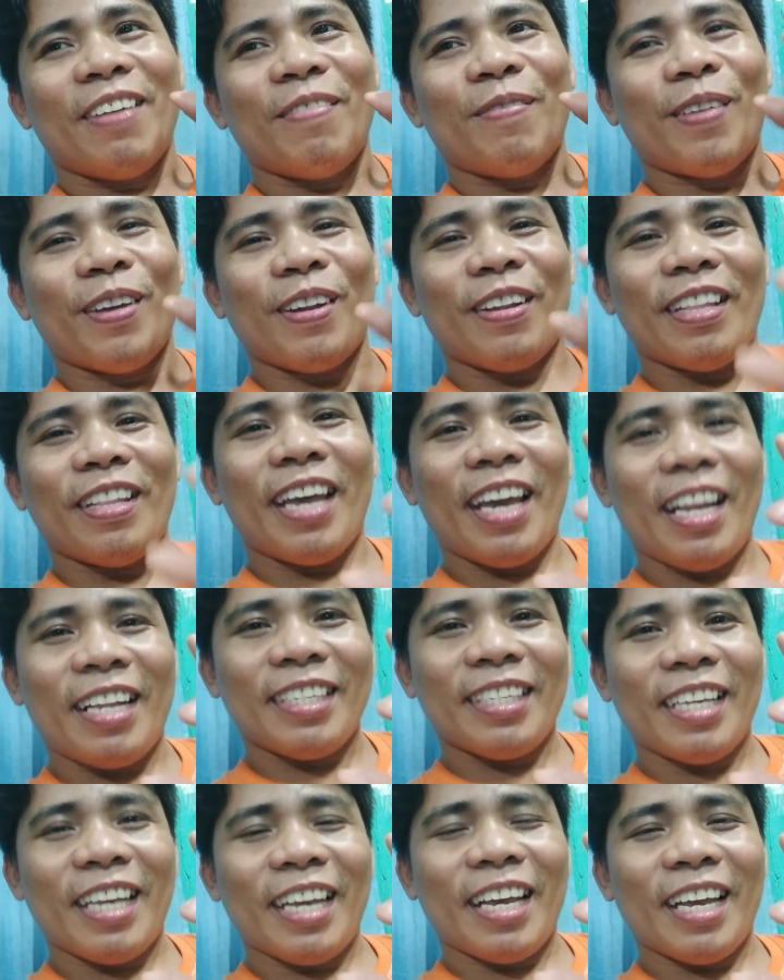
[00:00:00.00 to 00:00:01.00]
pero dahil
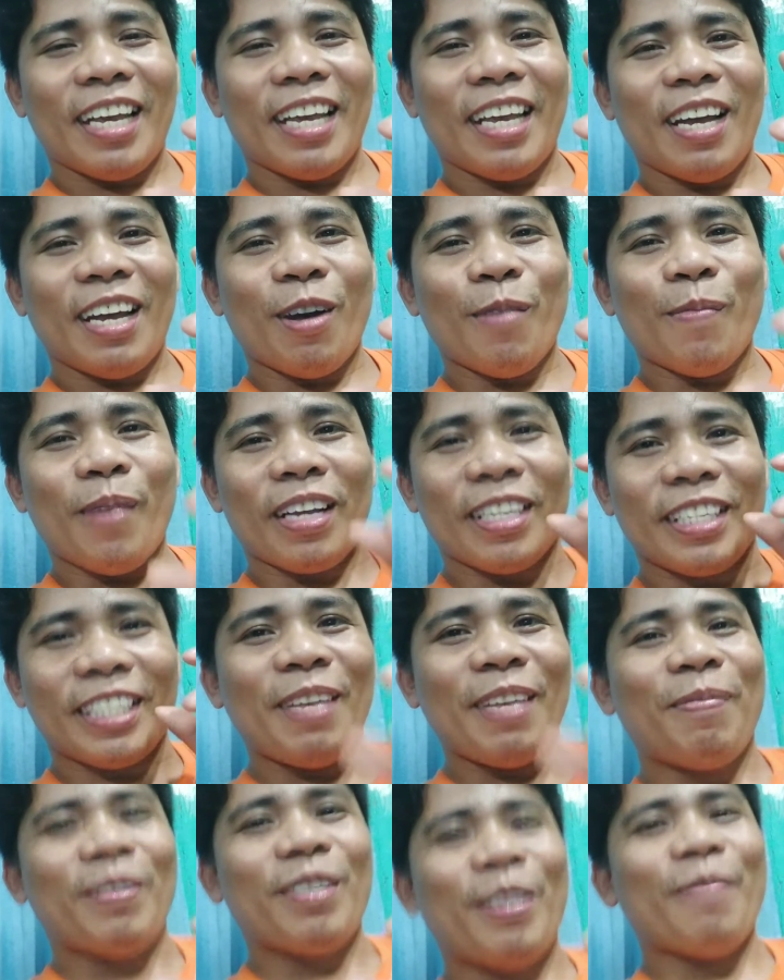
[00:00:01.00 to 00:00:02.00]
sa
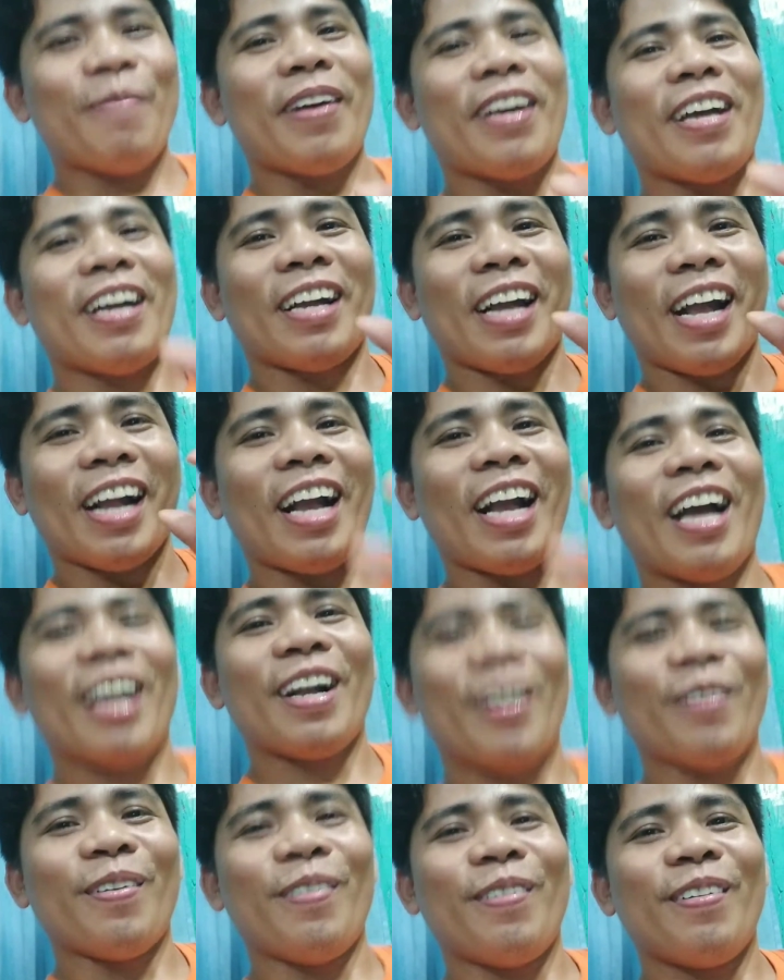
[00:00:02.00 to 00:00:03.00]
umaksip si
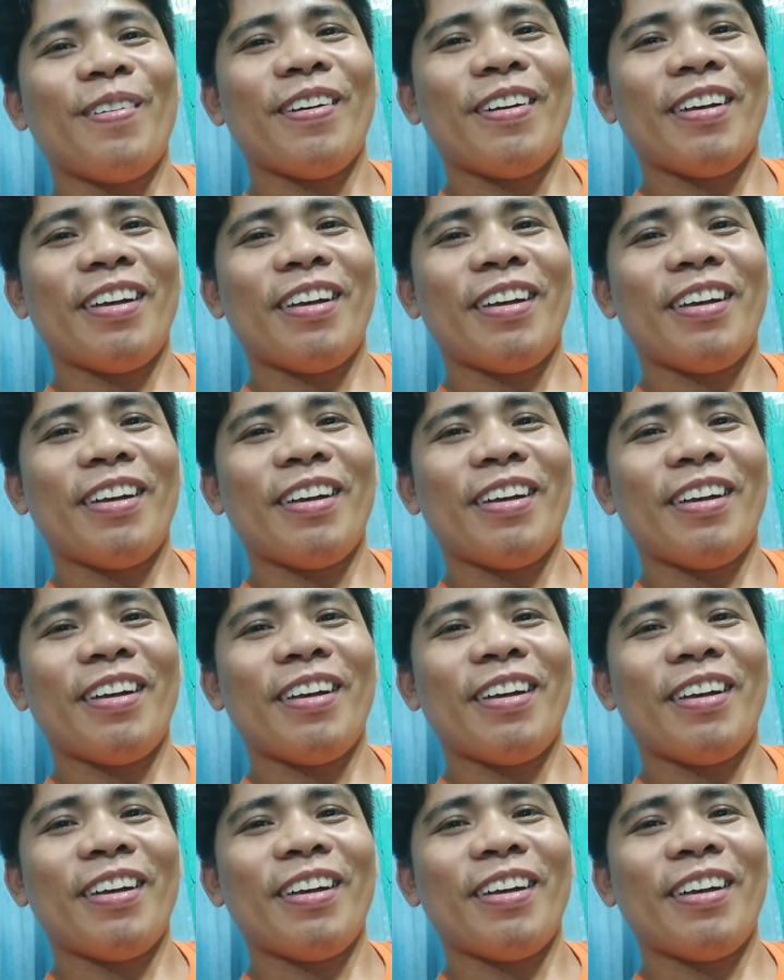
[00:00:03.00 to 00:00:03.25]
makagagago,